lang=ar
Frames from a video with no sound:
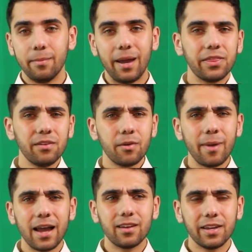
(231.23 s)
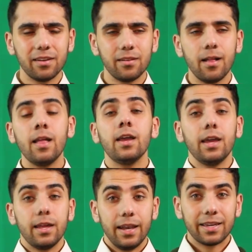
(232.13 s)
الباحثين في معهد اي
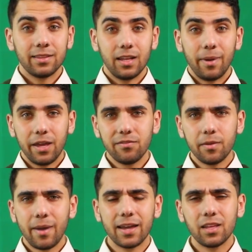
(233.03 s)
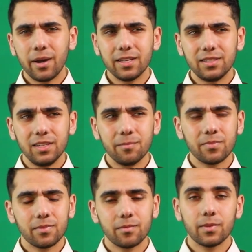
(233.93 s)
لكن الباحثين في معهد ام اي
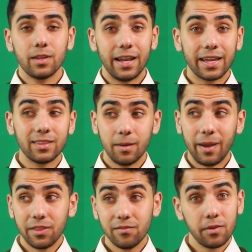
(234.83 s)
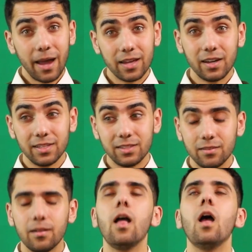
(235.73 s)
تي لكن الباحثين في معهد